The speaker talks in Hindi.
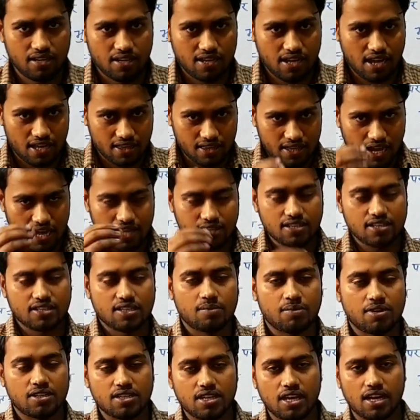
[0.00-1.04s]
यहाँ ध्यान से
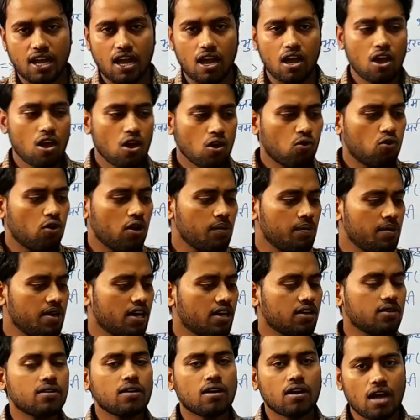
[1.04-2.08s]
समझिएगा कोई भी
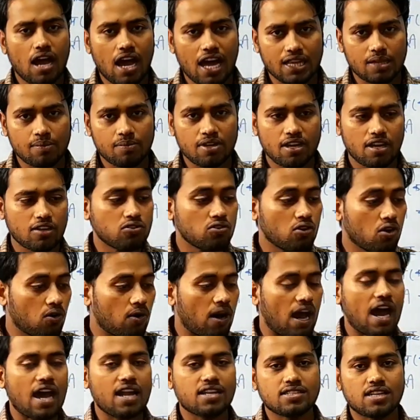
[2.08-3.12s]
एक आदमी है जो
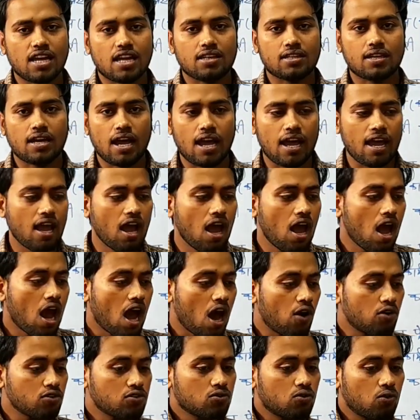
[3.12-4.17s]
लोहार जात का है
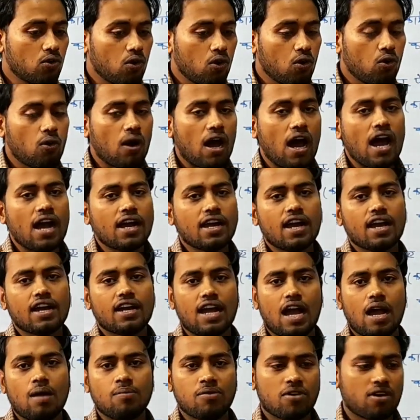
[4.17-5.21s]
और उसको लोहा का
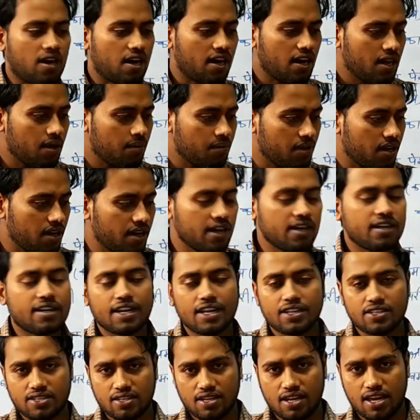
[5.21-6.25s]
काम करने में
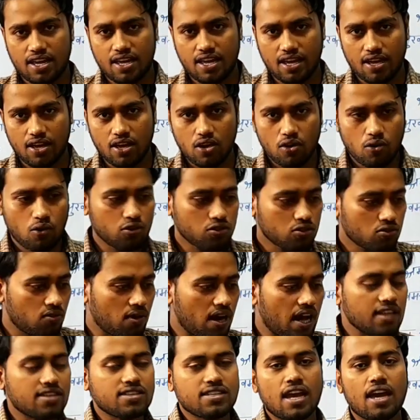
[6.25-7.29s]
इंटरेस्ट नहीं है उसको
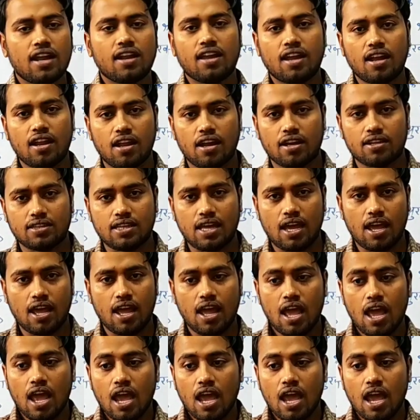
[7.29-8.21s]
अच्छा नहीं लगता है